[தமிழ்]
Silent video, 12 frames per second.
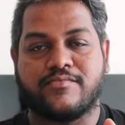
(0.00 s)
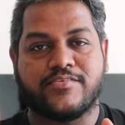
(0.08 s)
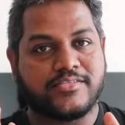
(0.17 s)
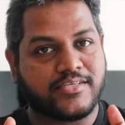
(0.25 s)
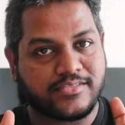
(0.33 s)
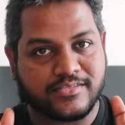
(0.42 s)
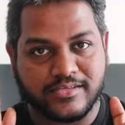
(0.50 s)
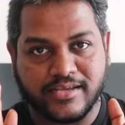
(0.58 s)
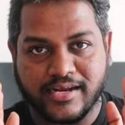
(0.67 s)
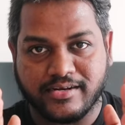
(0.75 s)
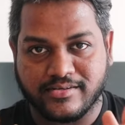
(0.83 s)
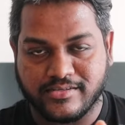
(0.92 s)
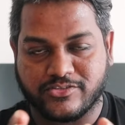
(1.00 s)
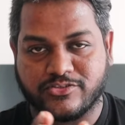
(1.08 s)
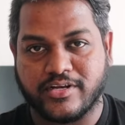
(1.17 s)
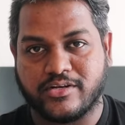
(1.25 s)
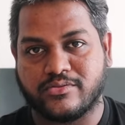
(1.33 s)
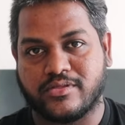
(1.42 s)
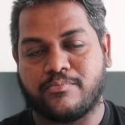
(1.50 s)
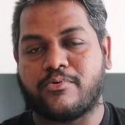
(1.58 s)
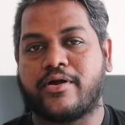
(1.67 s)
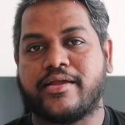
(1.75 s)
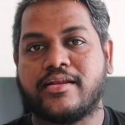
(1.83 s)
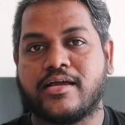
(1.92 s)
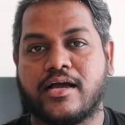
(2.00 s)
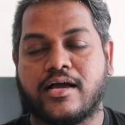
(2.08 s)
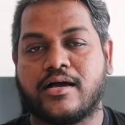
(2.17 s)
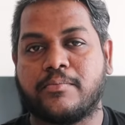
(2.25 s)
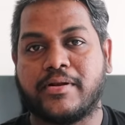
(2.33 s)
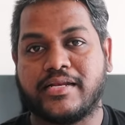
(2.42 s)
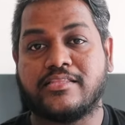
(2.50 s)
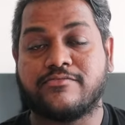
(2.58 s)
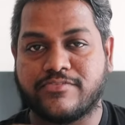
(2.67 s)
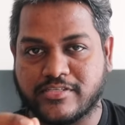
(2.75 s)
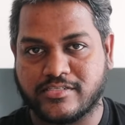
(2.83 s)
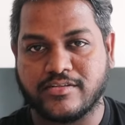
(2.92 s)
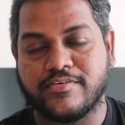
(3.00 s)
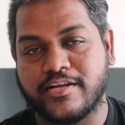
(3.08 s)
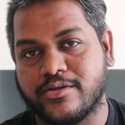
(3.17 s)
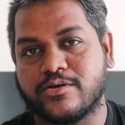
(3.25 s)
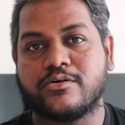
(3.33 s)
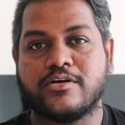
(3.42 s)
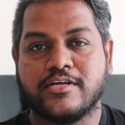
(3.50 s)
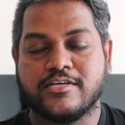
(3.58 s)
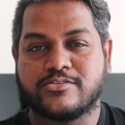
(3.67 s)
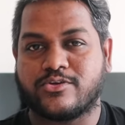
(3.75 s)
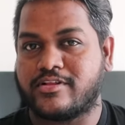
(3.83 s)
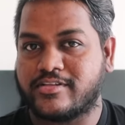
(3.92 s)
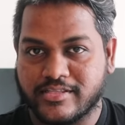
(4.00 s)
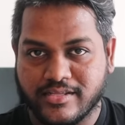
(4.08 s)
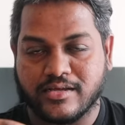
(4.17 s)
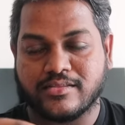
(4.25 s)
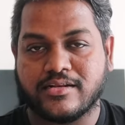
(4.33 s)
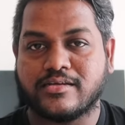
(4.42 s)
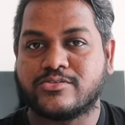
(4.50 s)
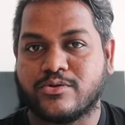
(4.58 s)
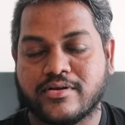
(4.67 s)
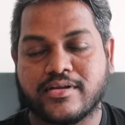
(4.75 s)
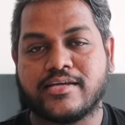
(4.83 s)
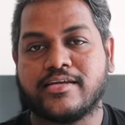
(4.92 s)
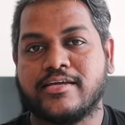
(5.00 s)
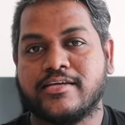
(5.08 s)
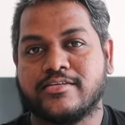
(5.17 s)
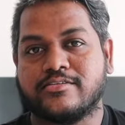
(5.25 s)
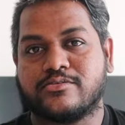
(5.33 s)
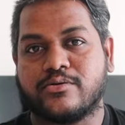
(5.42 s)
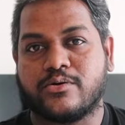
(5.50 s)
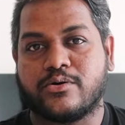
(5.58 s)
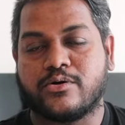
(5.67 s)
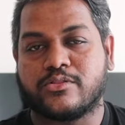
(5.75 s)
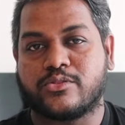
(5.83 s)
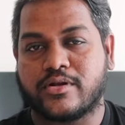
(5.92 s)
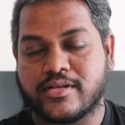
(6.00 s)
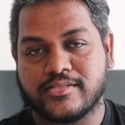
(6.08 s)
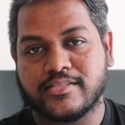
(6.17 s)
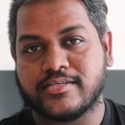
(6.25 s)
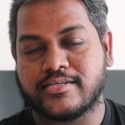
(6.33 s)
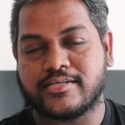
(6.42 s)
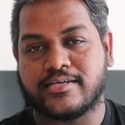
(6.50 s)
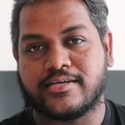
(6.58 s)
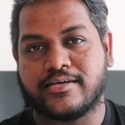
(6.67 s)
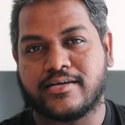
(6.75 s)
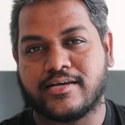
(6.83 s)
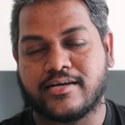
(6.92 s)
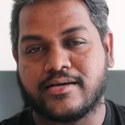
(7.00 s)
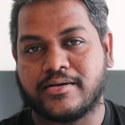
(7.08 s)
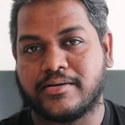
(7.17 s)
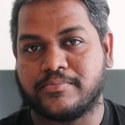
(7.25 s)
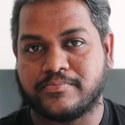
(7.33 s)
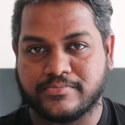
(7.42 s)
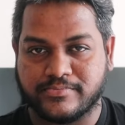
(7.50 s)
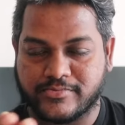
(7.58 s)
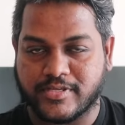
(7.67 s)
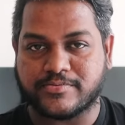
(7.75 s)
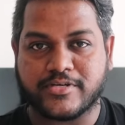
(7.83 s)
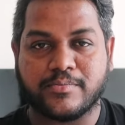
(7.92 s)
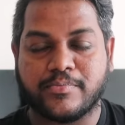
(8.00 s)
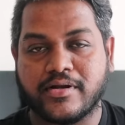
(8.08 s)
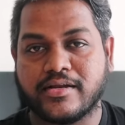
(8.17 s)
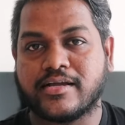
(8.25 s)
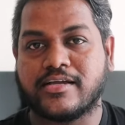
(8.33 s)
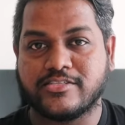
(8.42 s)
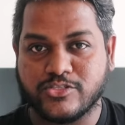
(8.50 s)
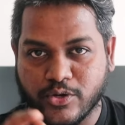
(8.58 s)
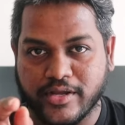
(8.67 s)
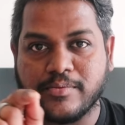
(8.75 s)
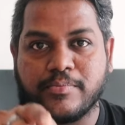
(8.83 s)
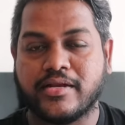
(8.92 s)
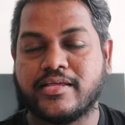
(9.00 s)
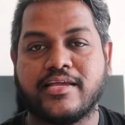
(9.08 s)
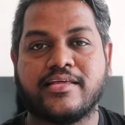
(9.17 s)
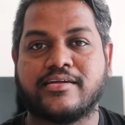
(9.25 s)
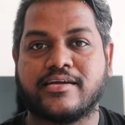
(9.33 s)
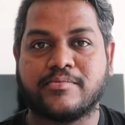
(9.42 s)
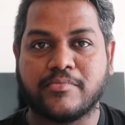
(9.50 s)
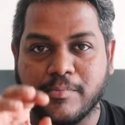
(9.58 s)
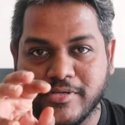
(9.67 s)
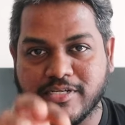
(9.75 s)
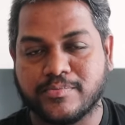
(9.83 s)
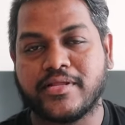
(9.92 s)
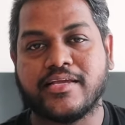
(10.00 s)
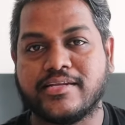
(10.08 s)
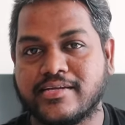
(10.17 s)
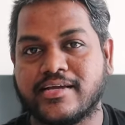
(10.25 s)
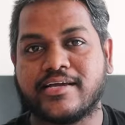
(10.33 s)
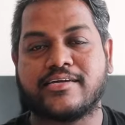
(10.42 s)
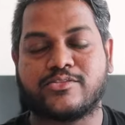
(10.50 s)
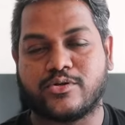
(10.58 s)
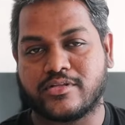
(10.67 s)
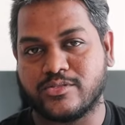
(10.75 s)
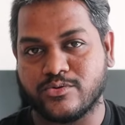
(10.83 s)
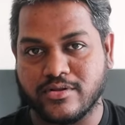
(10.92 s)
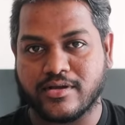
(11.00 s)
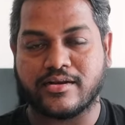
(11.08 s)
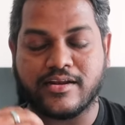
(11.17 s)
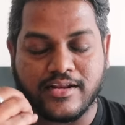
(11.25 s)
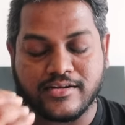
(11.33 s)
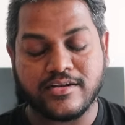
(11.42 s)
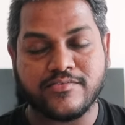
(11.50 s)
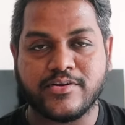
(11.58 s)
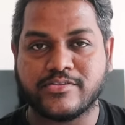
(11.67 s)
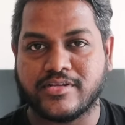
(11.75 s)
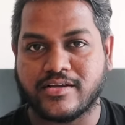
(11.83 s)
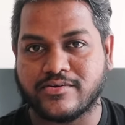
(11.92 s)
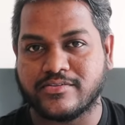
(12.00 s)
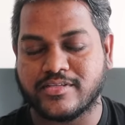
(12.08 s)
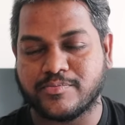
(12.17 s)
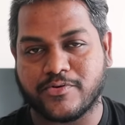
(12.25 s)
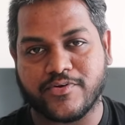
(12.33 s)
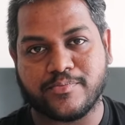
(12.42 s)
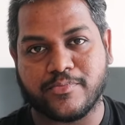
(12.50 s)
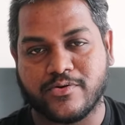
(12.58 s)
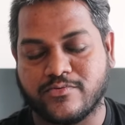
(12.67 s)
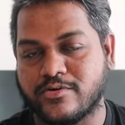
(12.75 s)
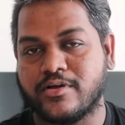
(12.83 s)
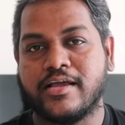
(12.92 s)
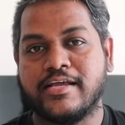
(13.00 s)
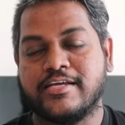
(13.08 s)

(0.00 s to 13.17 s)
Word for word: வில் ஜஸ்ட் கெட் ஸ்ட்ரெயிட் டு த பாயிண்ட் பட் இது ஃபஸ்ட்டு வீடியோ ஸோ அதனால் இதை நான் அதெல்லாம் சொல்கிறேன் ஸோ தொடர்ந்து சப்ஸ்கிரைப் பண்ணுங்கள் ஜாயின் பண்ணியே இருங்க மெம்பர்ஷிப்லேயே இருங்க தொடர்ந்து உங்களுக்கு நல்ல நல்ல வீடியோஸ் நாங்கள் வந்து ப்ரொவைட் பண்ணுவோம்